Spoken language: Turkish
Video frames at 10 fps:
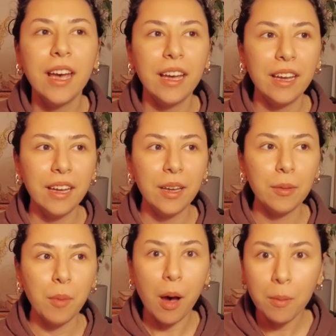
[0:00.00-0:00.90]
Ee,
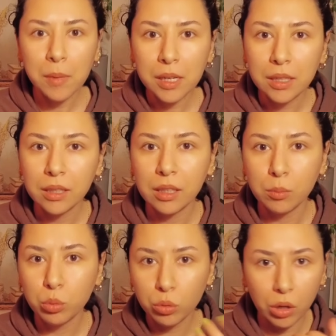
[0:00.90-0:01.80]
ama
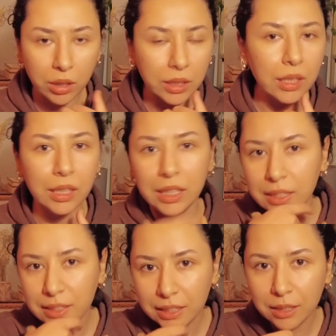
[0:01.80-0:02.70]
e, bu hani
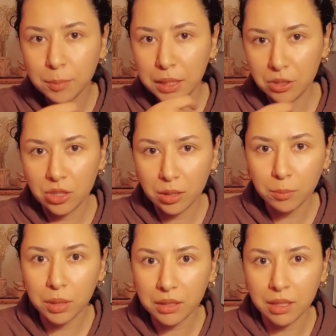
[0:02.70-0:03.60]
ittirme
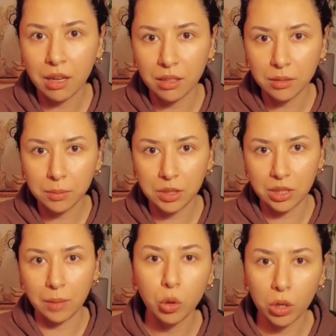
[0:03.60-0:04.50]
işlemi biraz ağrılı bir
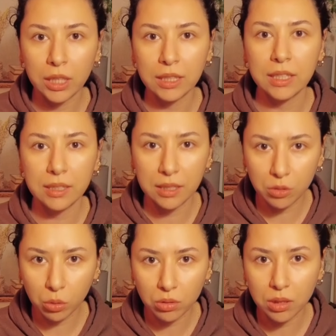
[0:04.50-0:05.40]
işlem. Lokal
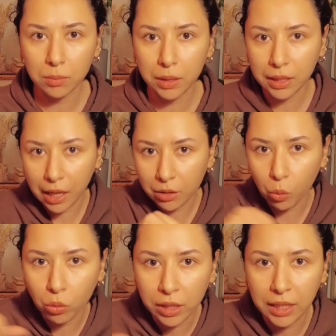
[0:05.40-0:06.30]
anestezi olsa bile yani
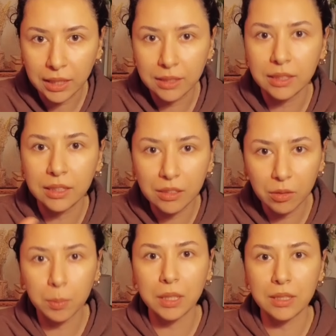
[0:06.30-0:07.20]
orayı ittirdiği
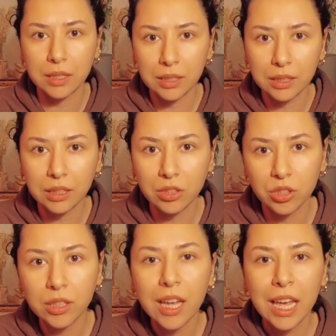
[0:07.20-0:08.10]
ve bastırdığı
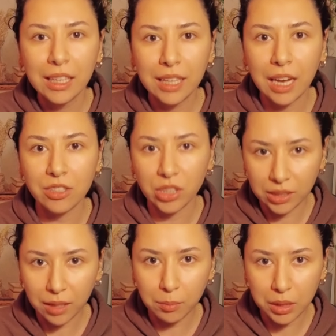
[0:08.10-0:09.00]
için
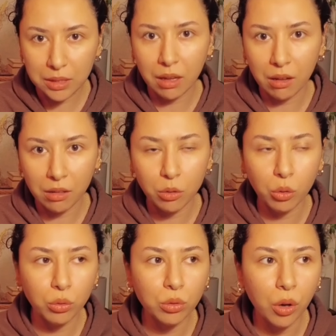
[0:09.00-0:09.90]
gerçekten biraz ağrı
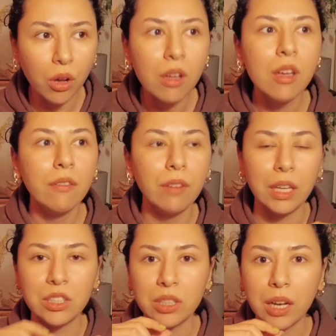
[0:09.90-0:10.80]
oluyor. Ve
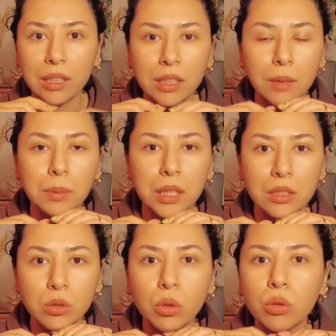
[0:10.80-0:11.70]
işte hatta
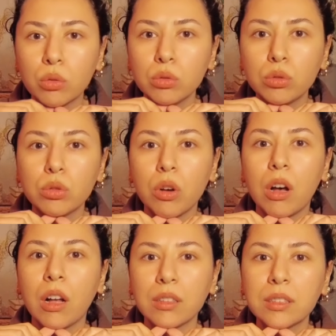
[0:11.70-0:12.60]
biraz dolgu şu
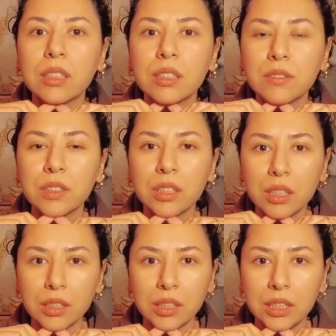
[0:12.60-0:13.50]
alt tarafına
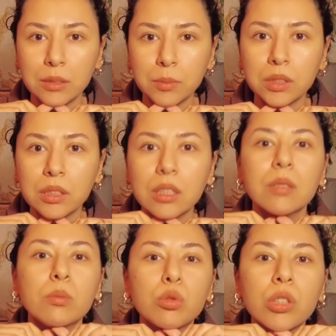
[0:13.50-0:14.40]
da gitmiş
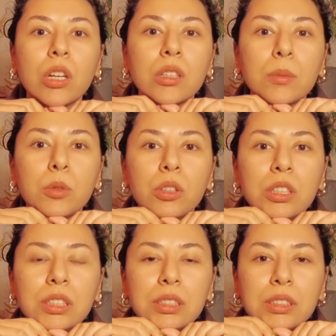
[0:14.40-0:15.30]
sanırım. Buradan da
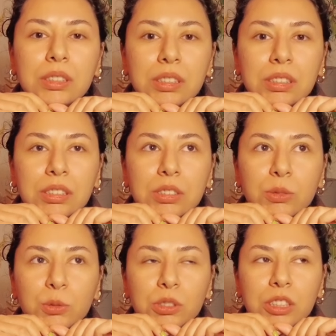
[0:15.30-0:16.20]
böyle ittirdi
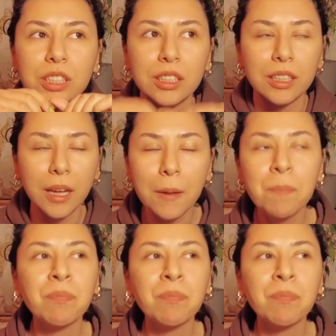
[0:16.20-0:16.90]
şu şekilde.